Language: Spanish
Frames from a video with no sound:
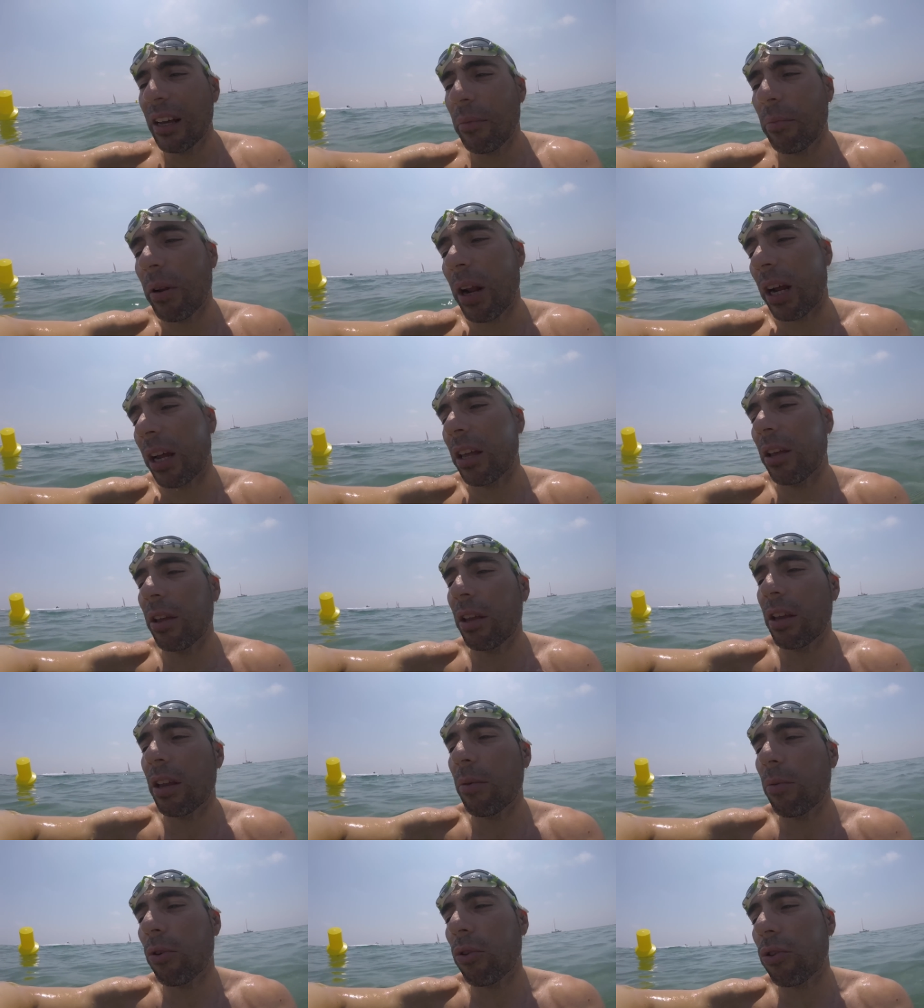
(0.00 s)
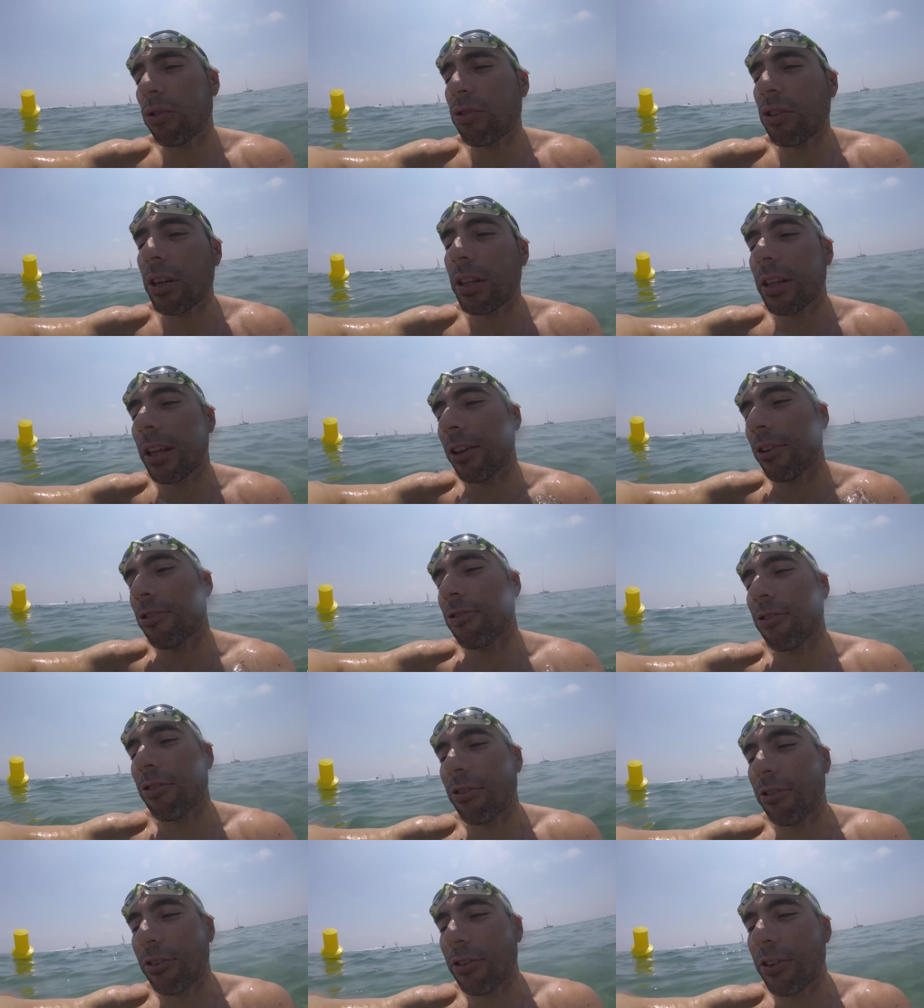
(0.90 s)
mira, aquí llevo
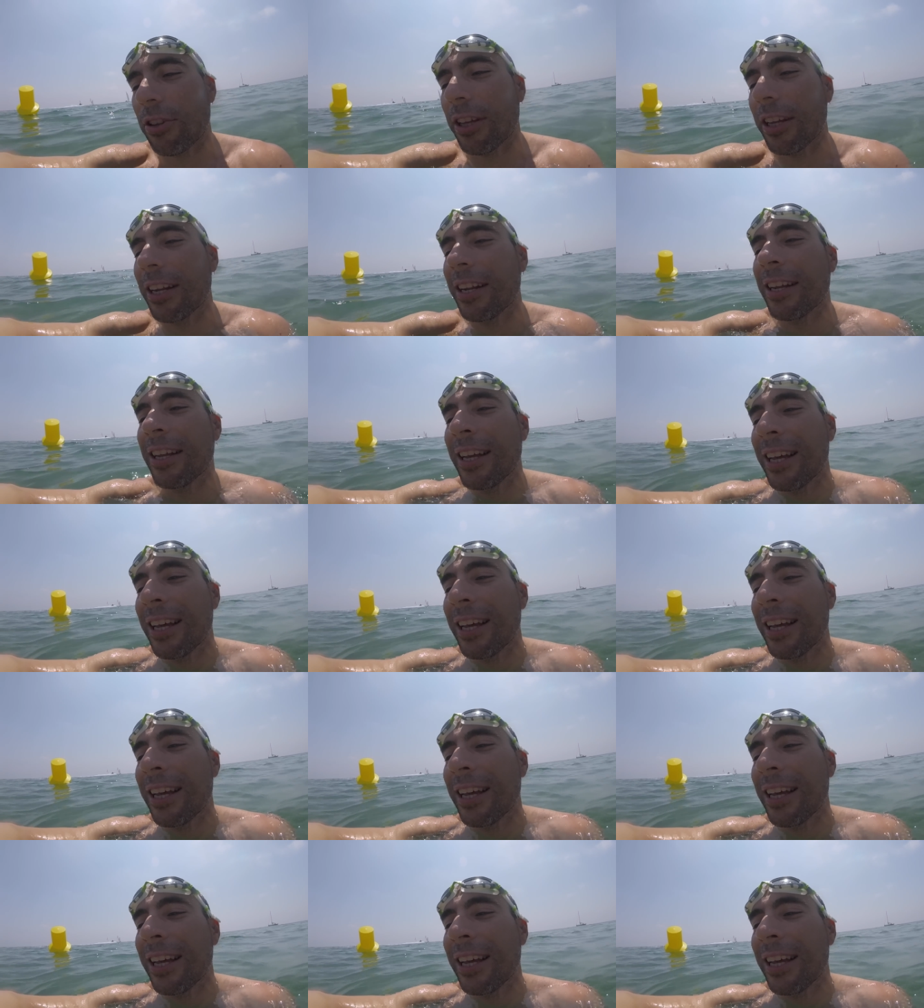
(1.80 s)
238 de los 100.